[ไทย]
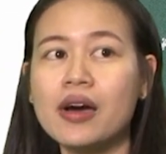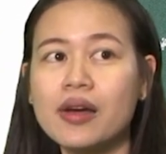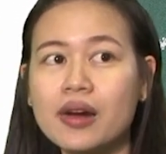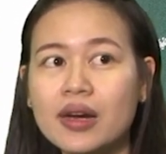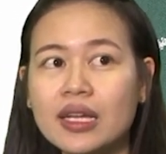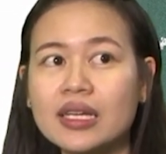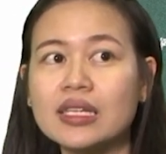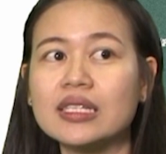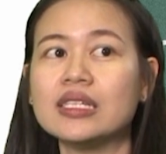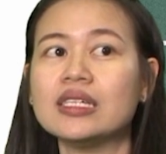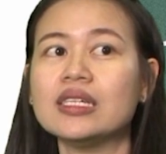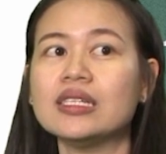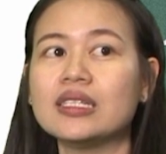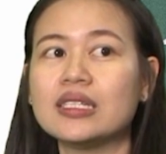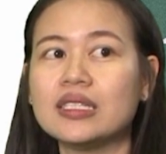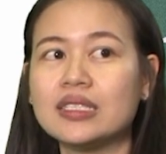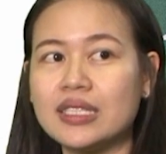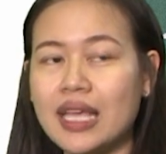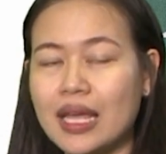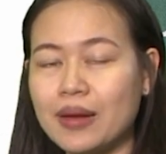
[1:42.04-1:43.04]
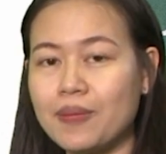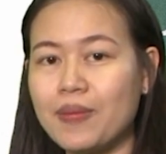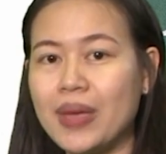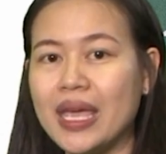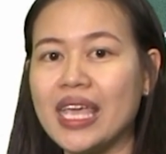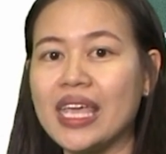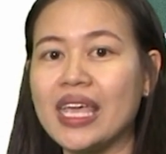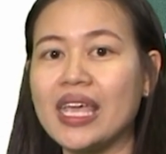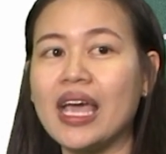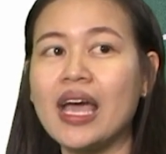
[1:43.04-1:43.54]
หรือเซต B
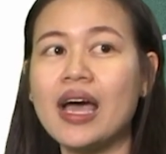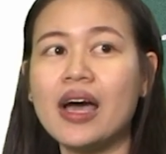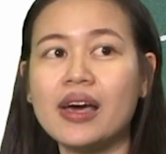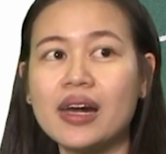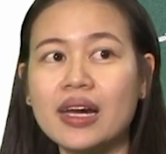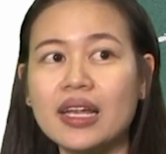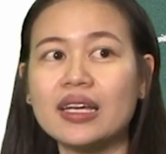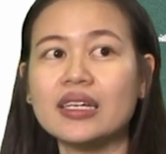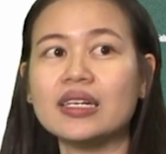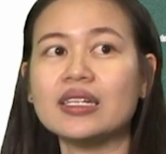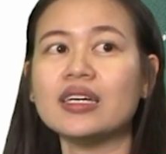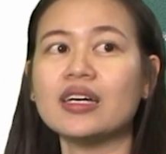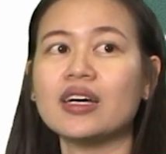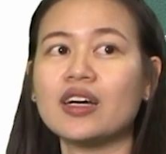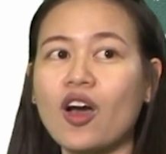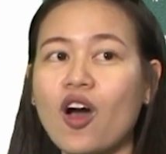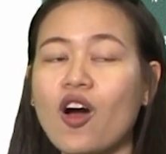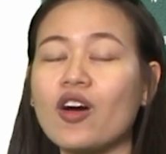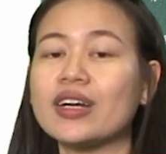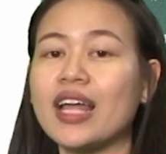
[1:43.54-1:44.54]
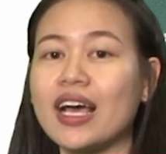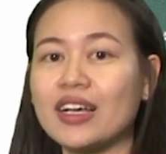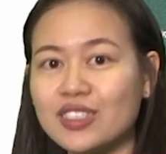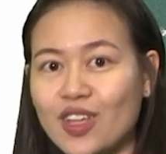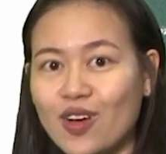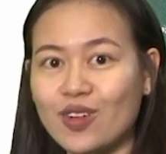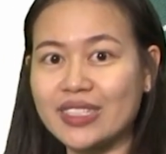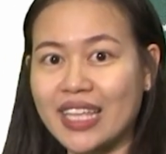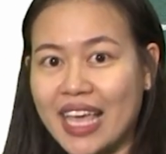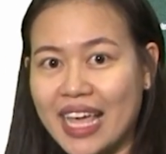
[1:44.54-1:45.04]
หรือของทั้
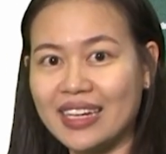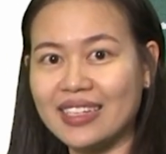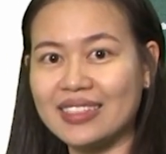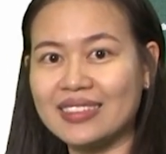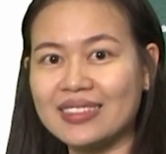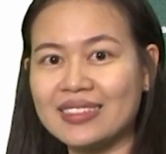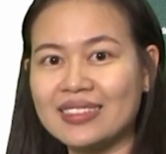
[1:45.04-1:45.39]
ง 2 เซต